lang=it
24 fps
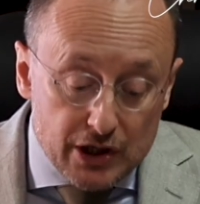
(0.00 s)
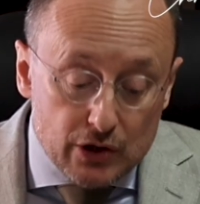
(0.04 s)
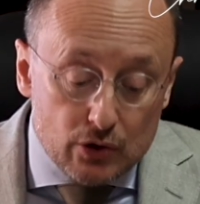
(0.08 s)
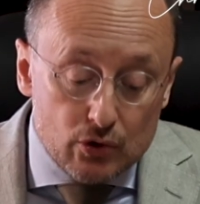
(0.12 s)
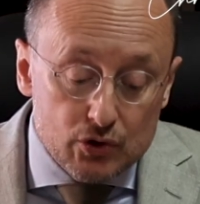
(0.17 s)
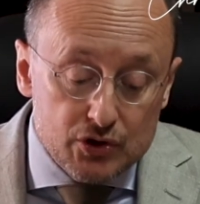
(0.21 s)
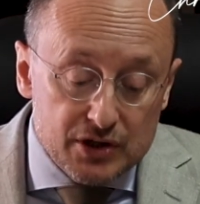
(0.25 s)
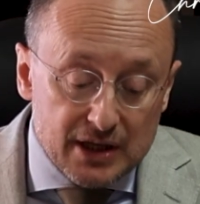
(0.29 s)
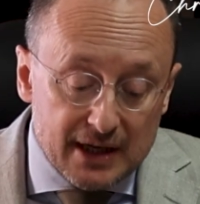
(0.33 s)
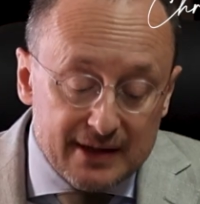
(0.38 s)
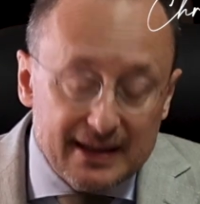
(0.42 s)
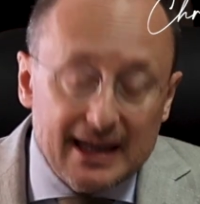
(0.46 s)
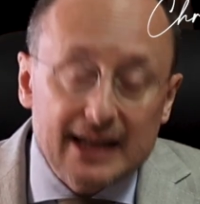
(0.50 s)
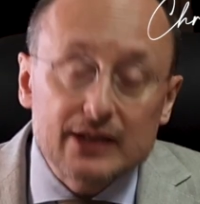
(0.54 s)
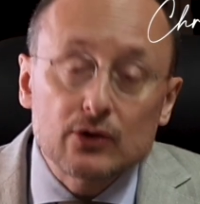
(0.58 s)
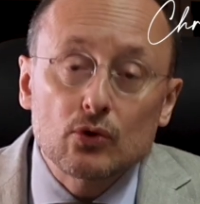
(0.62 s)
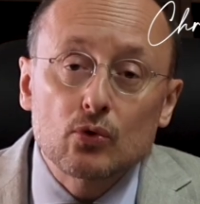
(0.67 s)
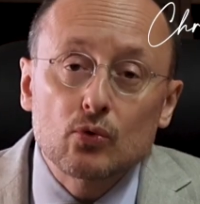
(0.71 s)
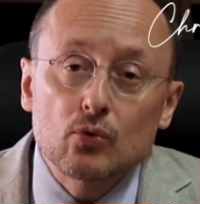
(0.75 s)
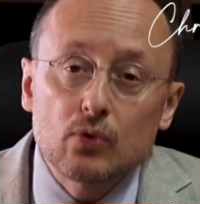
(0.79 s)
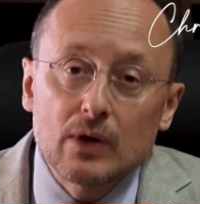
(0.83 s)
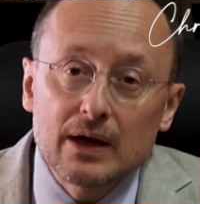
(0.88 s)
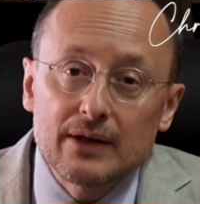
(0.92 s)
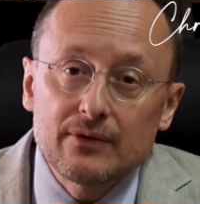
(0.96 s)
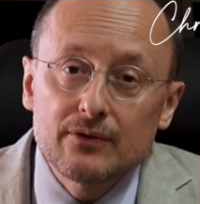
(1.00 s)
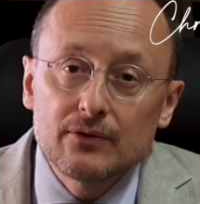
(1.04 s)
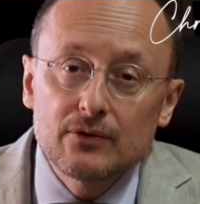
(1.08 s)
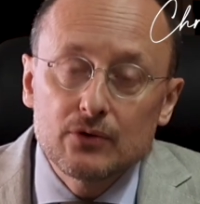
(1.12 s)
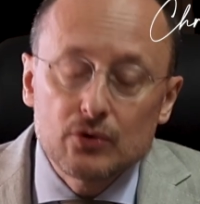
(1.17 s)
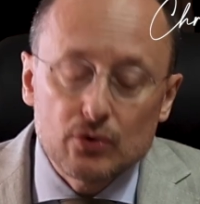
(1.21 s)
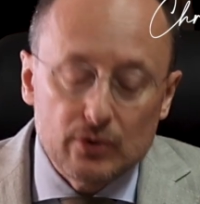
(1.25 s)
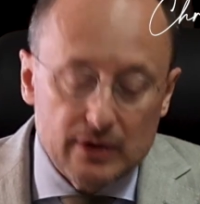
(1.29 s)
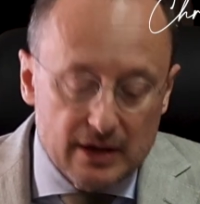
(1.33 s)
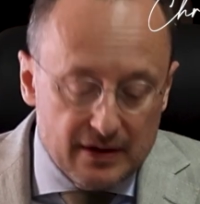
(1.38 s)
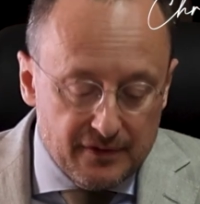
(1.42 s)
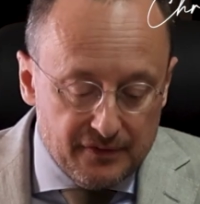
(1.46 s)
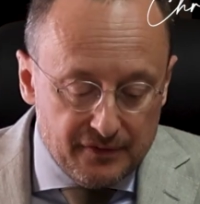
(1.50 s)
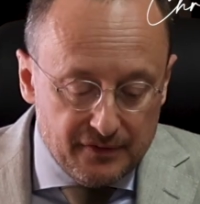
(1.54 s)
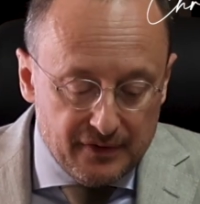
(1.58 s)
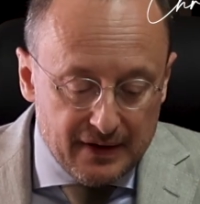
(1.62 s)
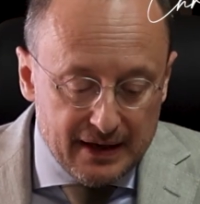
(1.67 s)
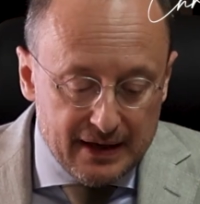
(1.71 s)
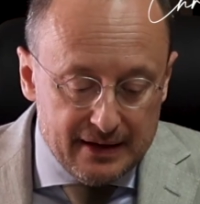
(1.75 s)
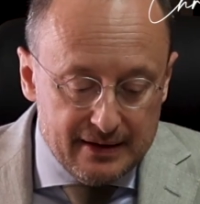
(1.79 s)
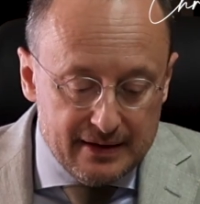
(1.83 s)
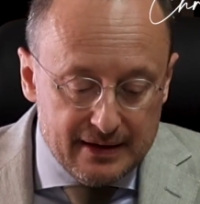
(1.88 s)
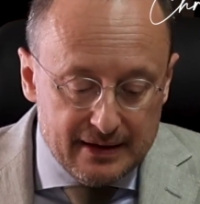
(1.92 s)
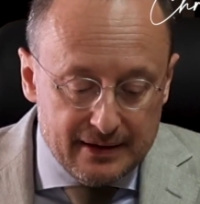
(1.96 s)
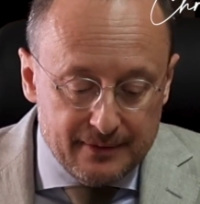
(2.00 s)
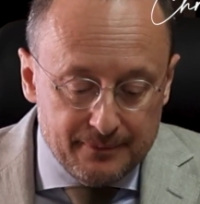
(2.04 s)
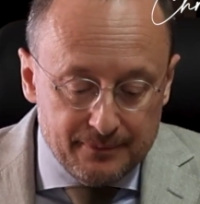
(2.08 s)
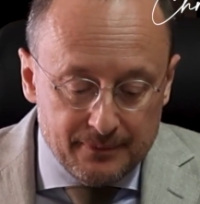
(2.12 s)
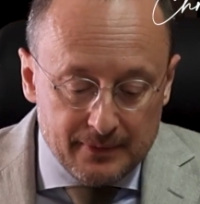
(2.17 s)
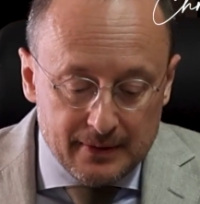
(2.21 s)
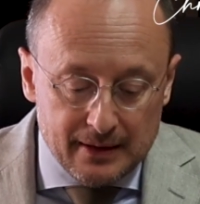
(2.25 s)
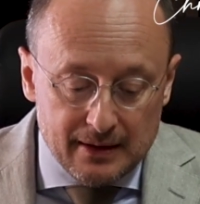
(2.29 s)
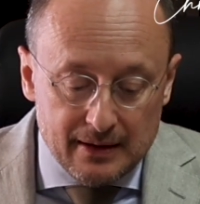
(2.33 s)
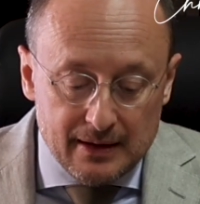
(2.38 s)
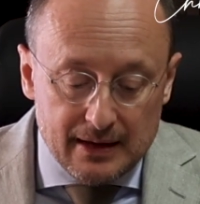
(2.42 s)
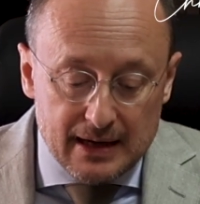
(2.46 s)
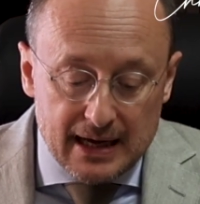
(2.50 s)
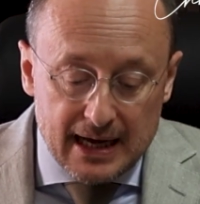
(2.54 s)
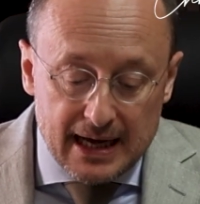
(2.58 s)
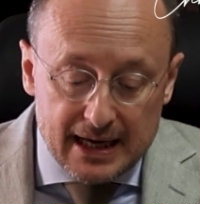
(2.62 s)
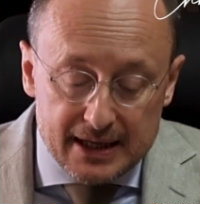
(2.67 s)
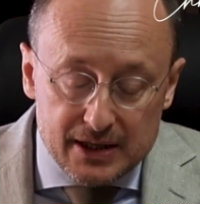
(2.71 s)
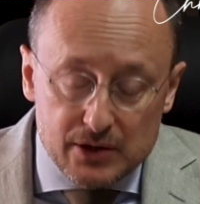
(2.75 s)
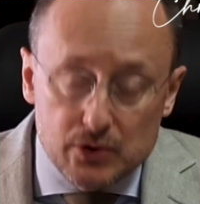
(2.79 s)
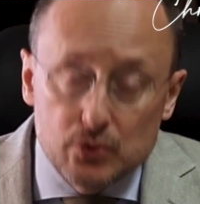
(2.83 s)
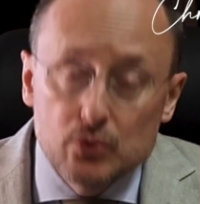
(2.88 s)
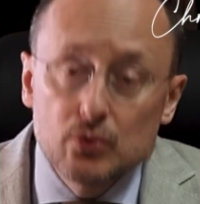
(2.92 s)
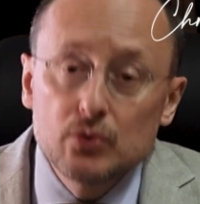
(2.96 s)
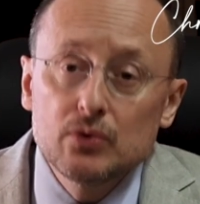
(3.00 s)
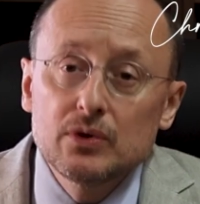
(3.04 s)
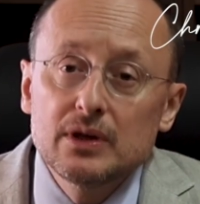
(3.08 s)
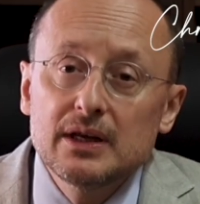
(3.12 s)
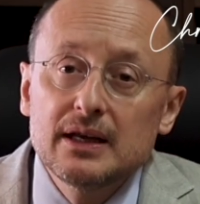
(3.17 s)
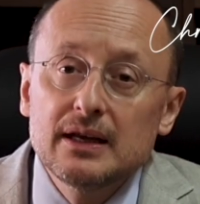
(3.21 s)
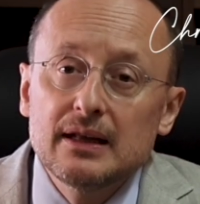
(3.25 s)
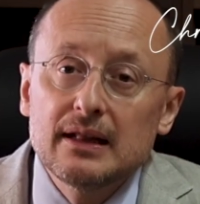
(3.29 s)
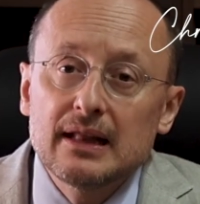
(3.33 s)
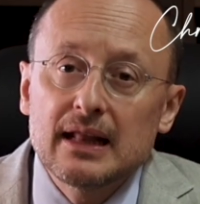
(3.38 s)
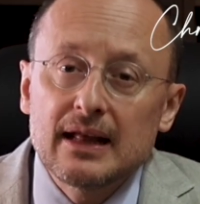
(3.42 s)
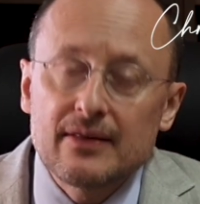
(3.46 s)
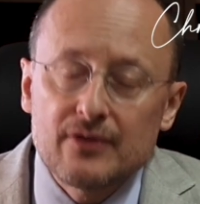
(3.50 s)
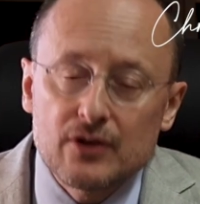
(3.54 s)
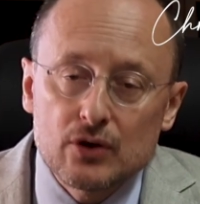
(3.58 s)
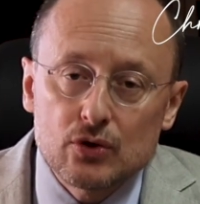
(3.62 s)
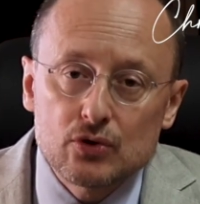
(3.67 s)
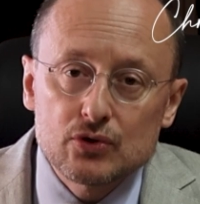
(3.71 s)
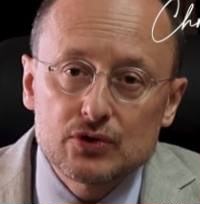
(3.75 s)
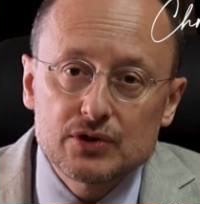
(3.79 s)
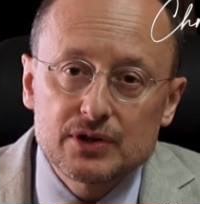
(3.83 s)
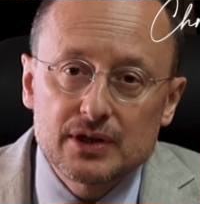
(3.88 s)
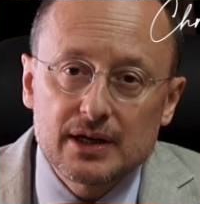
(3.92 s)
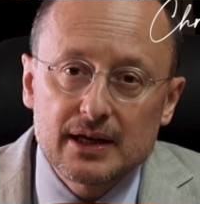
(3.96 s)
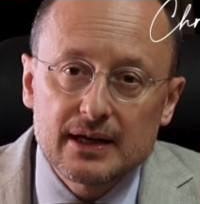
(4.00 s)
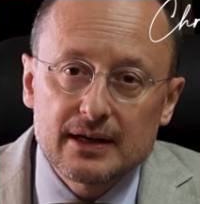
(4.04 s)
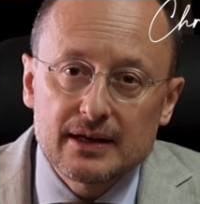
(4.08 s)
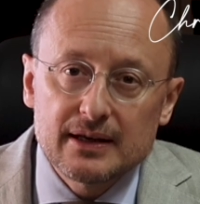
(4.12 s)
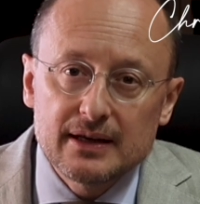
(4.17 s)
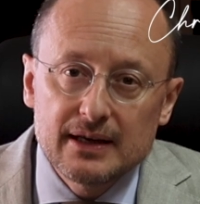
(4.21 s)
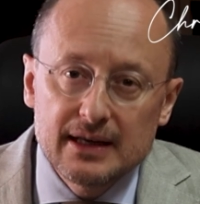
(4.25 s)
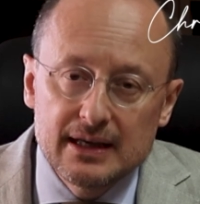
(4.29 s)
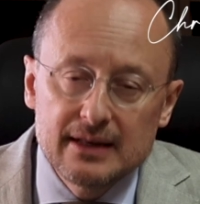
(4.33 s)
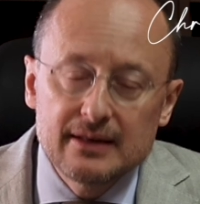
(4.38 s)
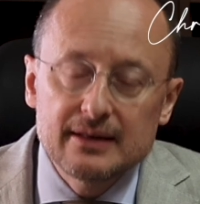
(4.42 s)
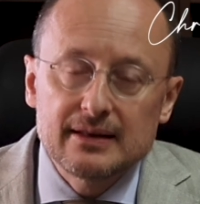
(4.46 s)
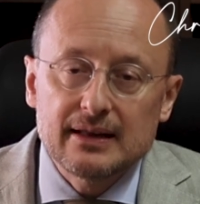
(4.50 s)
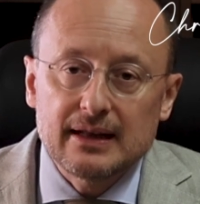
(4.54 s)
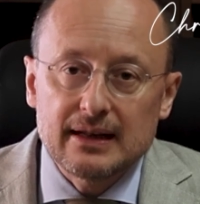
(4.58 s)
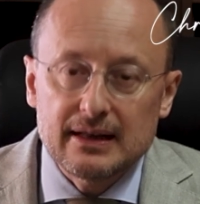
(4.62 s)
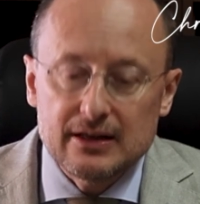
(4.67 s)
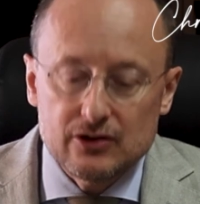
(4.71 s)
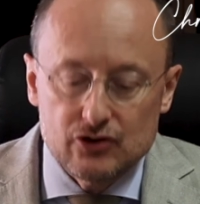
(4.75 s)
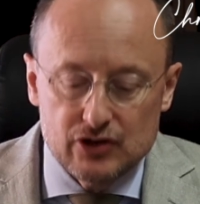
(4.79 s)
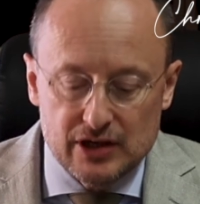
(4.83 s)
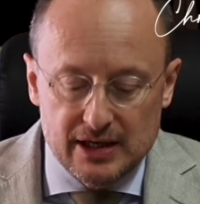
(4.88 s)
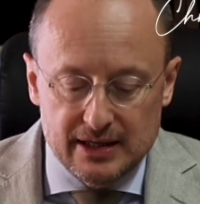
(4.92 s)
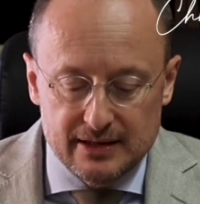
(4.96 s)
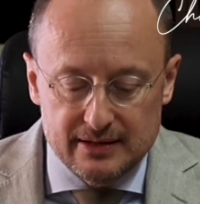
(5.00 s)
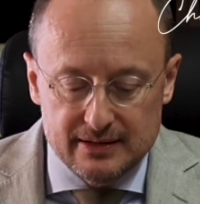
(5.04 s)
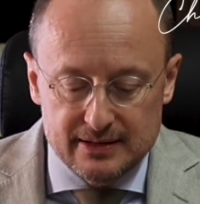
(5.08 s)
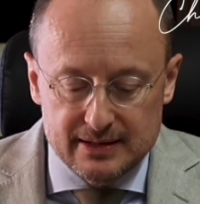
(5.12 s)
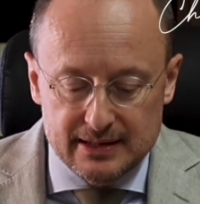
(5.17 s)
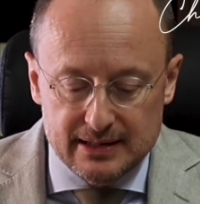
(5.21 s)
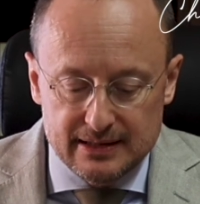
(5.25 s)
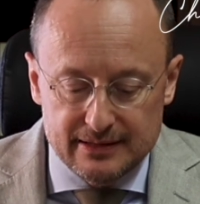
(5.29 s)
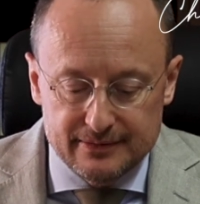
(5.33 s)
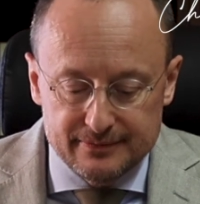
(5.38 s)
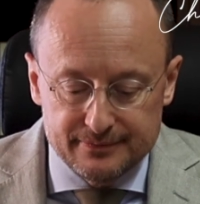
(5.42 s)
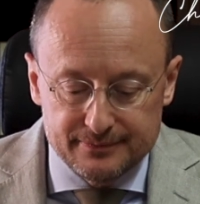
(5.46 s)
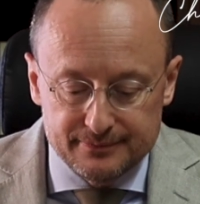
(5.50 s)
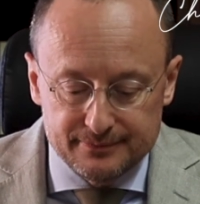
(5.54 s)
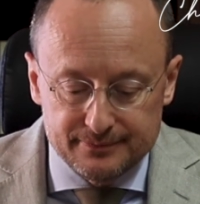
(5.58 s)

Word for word: constatato quanto la fede aiuti la nostra intelligenza